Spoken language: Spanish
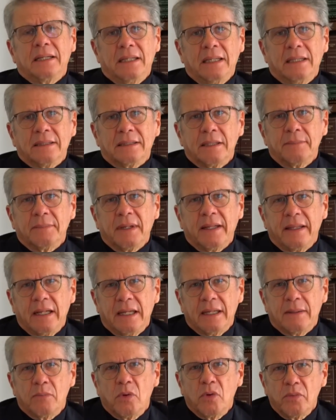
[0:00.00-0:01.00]
el tema de
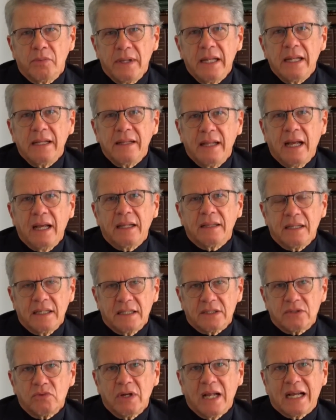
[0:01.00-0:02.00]
la movilidad y
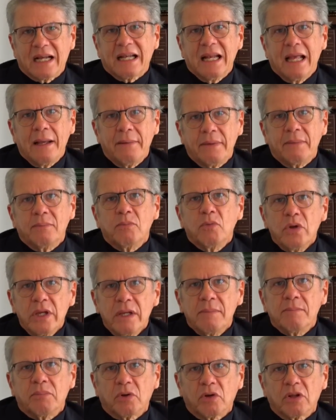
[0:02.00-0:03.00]
es una clave muy
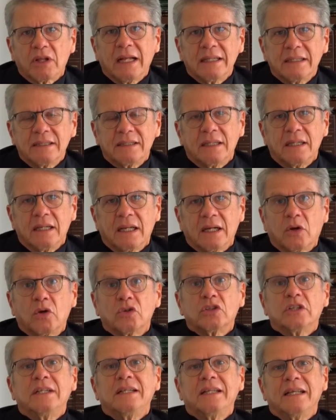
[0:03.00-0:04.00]
importante en la
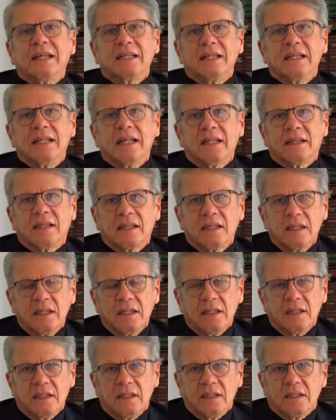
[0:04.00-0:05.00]
cotidianidad
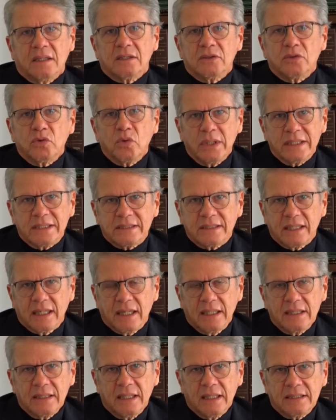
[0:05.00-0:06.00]

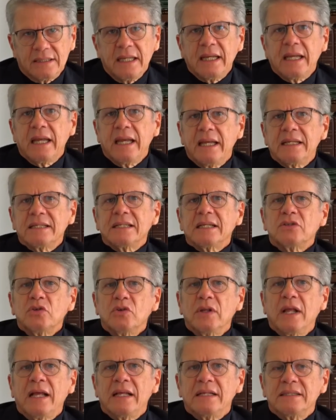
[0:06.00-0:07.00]
nuestra. Así que esas
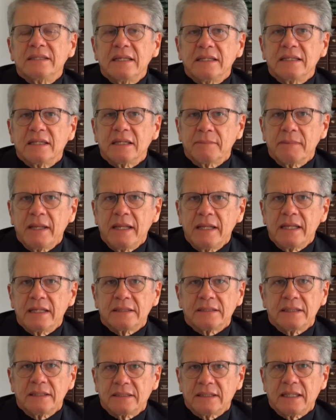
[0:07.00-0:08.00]
ciudades
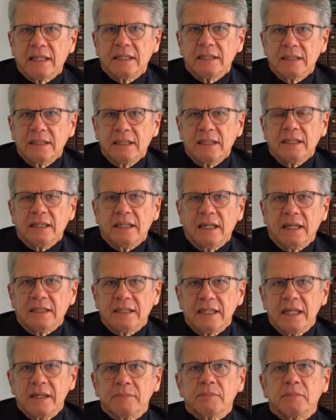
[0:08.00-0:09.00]
intermedias están a
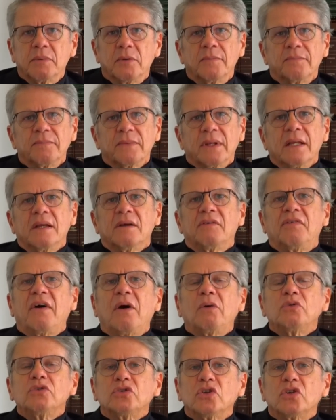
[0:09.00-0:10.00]
tiempo.
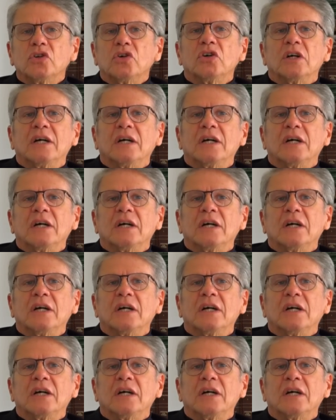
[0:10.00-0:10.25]
Fausto